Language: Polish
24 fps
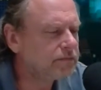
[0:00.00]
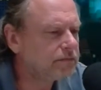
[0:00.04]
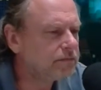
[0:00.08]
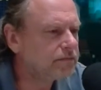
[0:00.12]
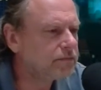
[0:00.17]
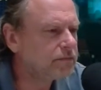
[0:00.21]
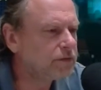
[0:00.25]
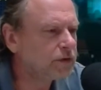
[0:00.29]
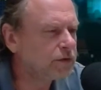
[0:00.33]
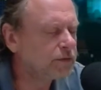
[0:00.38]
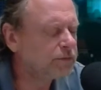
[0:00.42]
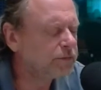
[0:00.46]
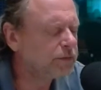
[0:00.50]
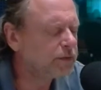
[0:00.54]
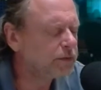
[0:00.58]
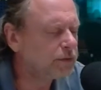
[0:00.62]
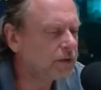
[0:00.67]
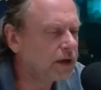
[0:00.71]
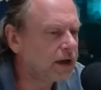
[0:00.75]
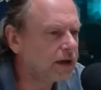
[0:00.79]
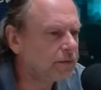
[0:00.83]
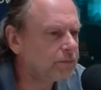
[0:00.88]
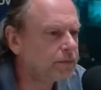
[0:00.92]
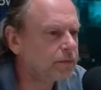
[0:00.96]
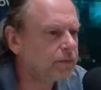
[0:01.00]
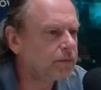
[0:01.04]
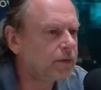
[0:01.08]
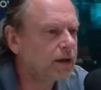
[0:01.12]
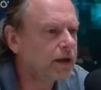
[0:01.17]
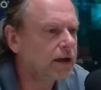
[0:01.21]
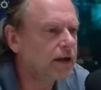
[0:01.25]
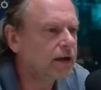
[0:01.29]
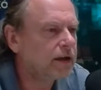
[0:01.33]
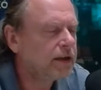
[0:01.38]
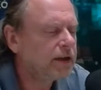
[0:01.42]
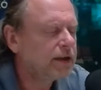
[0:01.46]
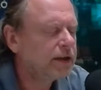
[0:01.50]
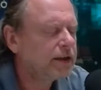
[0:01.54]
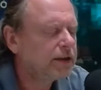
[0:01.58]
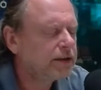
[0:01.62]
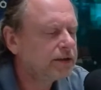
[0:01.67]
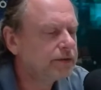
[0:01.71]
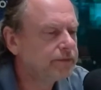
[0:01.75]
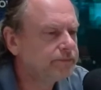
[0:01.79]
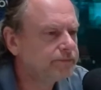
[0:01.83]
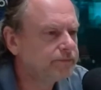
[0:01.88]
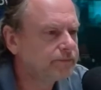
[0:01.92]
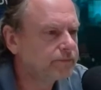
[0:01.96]
no, była, była
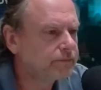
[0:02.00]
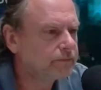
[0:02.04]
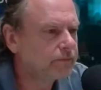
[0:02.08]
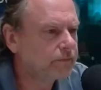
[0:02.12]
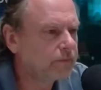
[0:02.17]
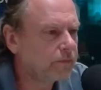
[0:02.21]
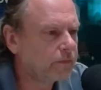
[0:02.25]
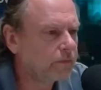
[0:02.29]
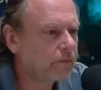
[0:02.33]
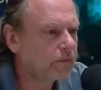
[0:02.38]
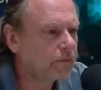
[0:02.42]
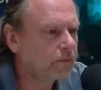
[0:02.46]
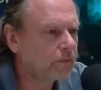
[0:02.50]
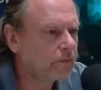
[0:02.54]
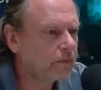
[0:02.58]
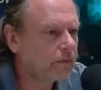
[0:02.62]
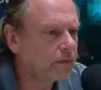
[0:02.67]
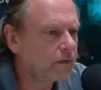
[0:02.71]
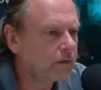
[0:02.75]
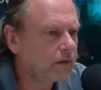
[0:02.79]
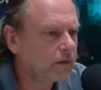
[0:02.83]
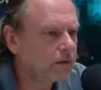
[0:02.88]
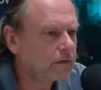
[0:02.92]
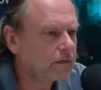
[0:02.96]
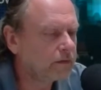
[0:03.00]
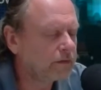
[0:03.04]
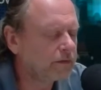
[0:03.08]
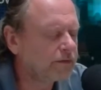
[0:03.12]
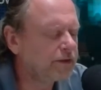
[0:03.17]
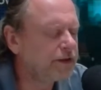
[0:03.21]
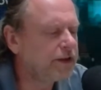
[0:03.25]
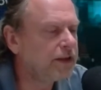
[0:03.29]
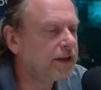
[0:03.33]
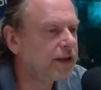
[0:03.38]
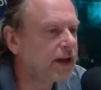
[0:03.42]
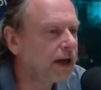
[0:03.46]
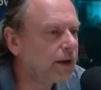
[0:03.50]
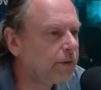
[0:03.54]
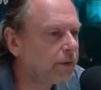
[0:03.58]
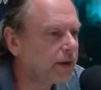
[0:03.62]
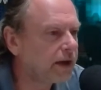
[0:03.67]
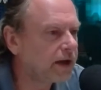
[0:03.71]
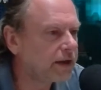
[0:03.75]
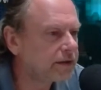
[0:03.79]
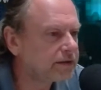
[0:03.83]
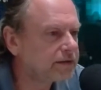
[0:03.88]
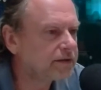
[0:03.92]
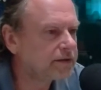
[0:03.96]
mm,
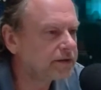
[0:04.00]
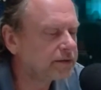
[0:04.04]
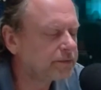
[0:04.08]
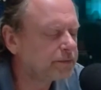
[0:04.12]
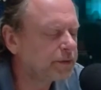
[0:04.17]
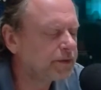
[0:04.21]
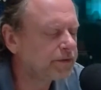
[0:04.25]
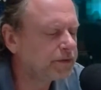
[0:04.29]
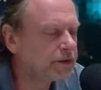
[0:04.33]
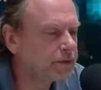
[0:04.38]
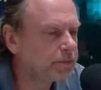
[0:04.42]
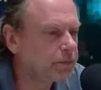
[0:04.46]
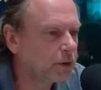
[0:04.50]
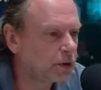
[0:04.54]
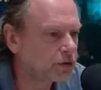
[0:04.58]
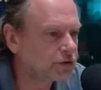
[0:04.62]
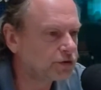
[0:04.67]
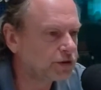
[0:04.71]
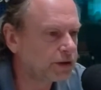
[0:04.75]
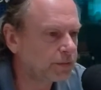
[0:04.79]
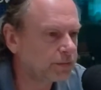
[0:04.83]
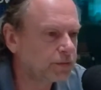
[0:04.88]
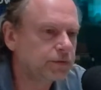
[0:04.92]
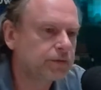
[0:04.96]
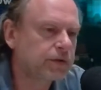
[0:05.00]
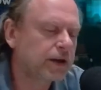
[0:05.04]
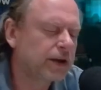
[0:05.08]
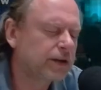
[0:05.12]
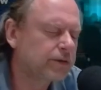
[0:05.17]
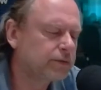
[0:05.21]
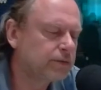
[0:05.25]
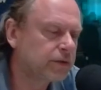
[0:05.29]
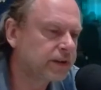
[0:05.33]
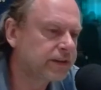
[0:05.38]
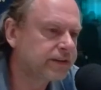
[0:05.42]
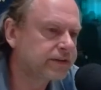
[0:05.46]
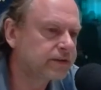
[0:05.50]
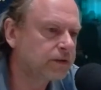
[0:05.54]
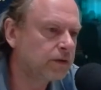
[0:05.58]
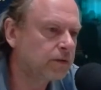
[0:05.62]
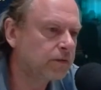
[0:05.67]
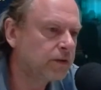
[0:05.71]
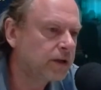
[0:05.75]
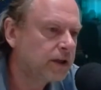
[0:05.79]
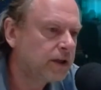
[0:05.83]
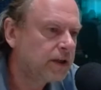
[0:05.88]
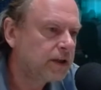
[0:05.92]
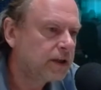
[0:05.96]
wynikała z pewnych potrzeb, które, które są,
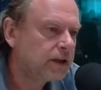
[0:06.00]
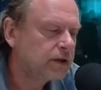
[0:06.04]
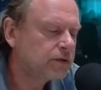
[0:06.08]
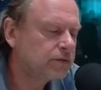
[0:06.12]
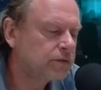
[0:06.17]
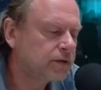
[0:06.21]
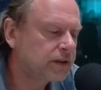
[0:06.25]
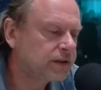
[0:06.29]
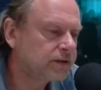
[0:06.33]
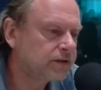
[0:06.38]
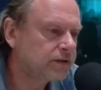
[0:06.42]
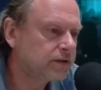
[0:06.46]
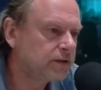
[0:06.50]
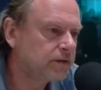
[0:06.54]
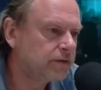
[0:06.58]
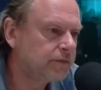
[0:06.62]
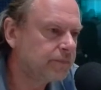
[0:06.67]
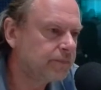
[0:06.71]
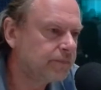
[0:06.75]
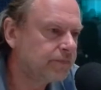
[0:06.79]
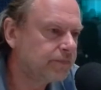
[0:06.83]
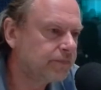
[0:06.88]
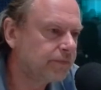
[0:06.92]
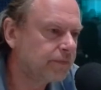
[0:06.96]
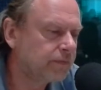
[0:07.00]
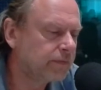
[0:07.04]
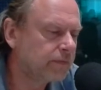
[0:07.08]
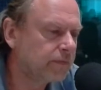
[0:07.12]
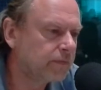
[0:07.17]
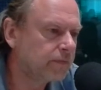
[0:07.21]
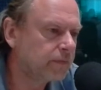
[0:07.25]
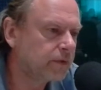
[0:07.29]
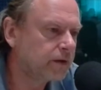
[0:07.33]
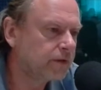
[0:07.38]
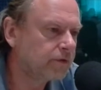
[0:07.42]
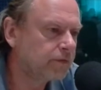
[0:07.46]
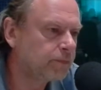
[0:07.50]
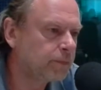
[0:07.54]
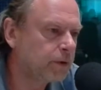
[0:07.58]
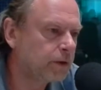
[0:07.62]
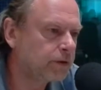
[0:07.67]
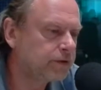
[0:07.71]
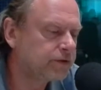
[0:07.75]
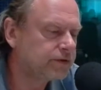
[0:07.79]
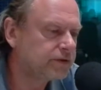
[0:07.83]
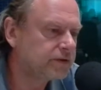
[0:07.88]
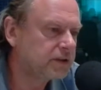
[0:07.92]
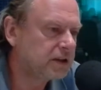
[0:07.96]
które są mm, w
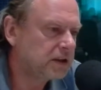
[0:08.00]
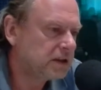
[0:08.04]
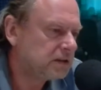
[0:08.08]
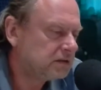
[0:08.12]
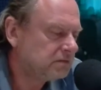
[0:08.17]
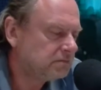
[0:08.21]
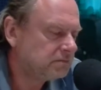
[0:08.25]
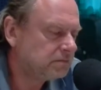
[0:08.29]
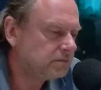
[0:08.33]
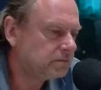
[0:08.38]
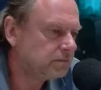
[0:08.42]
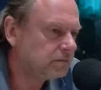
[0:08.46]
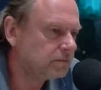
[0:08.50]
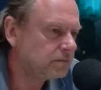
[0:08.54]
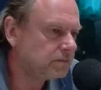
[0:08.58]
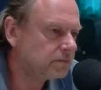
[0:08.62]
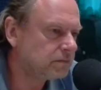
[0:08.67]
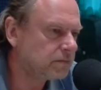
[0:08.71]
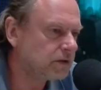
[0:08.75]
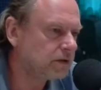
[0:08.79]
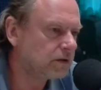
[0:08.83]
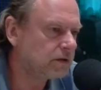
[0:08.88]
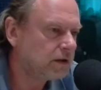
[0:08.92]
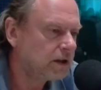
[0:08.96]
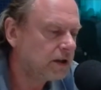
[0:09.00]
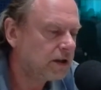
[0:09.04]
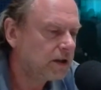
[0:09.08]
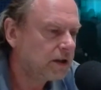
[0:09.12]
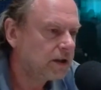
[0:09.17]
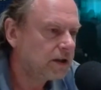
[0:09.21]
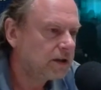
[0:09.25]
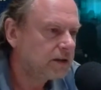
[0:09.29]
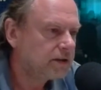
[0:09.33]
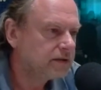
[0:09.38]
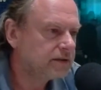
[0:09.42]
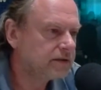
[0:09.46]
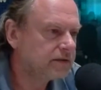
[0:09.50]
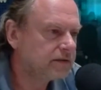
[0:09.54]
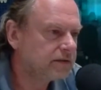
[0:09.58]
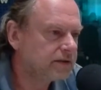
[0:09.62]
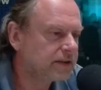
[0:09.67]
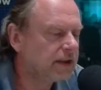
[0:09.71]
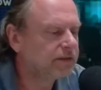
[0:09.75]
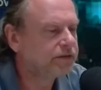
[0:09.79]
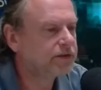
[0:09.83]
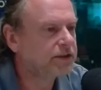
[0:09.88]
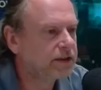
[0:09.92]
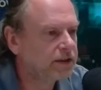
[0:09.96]
Polsce. No,
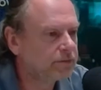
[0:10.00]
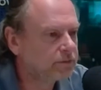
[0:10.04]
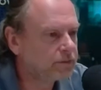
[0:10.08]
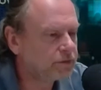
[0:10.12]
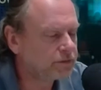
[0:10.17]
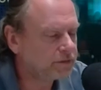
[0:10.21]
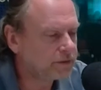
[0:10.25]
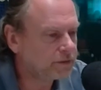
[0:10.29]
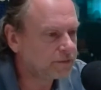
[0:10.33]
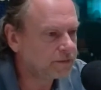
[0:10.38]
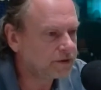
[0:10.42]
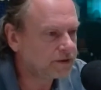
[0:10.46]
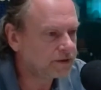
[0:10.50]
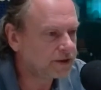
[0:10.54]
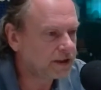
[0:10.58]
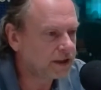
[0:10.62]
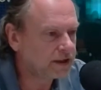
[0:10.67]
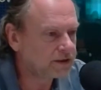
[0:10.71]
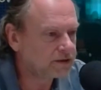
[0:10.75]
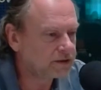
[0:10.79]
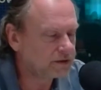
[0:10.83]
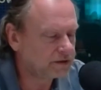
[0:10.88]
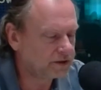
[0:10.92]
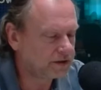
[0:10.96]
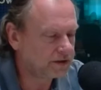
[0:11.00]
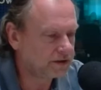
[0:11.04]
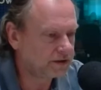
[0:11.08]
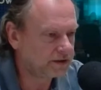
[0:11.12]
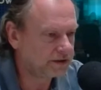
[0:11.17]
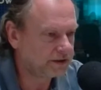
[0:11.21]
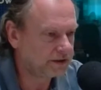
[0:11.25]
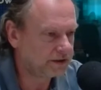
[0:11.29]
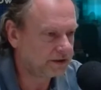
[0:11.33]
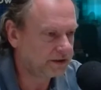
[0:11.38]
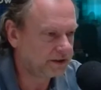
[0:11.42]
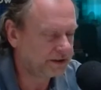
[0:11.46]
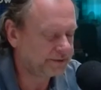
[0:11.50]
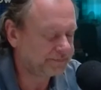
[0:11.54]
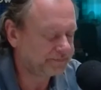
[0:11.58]
zawsze mówimy, że jak coś się